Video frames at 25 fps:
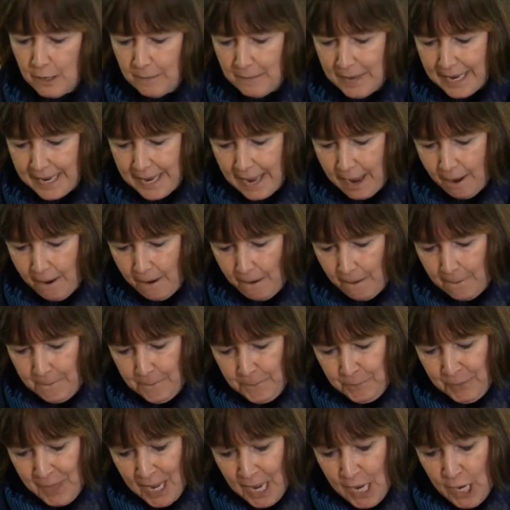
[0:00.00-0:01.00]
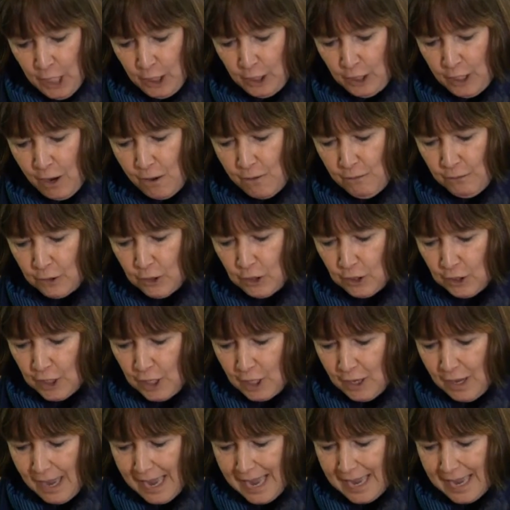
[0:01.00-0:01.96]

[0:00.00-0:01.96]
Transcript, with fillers: meilleur. Donc ça,